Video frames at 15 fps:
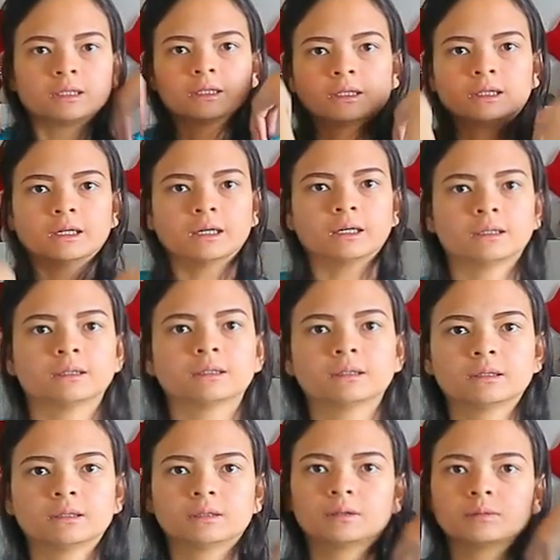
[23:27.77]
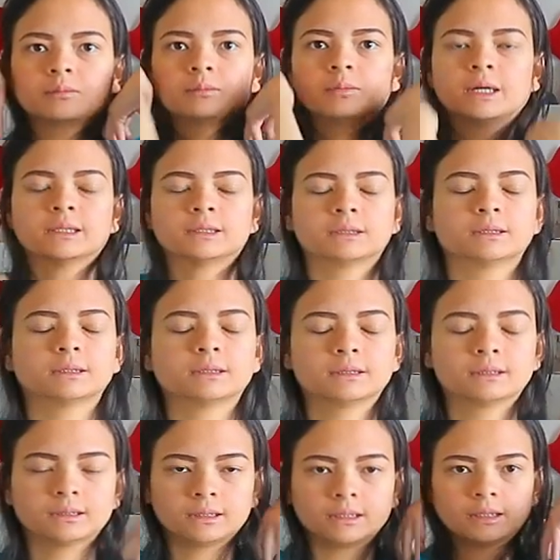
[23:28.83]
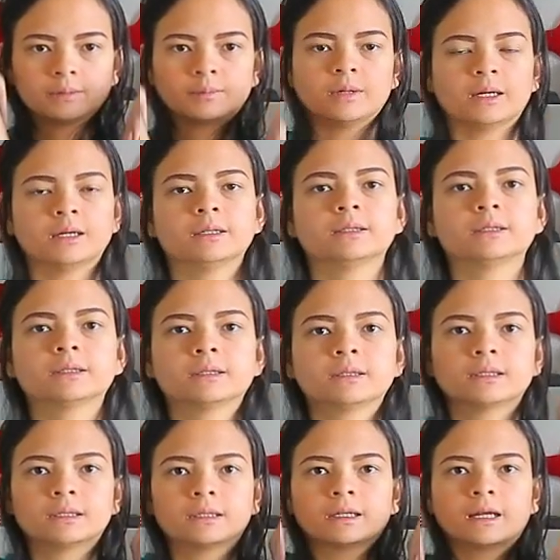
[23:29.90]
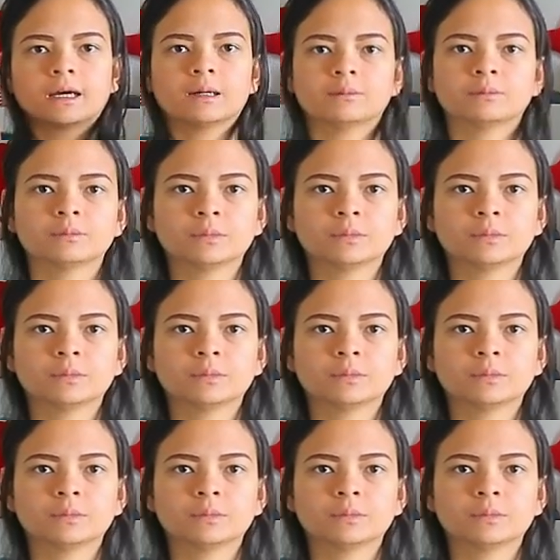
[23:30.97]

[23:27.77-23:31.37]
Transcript: tiga empat lima enam